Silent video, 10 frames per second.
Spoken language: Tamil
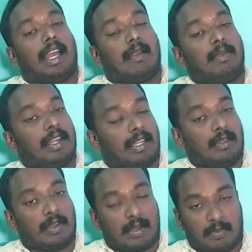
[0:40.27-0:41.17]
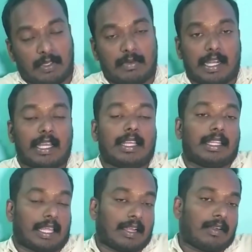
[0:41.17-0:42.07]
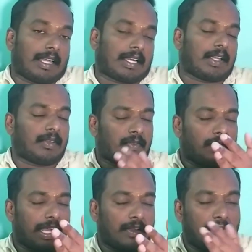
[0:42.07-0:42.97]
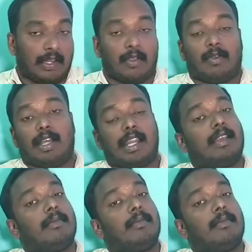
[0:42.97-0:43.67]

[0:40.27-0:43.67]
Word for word: அப்படின்றது ஒரு அற்புதமான தகவலாக இருக்குது வாங்க வீடியோக்குள்ளார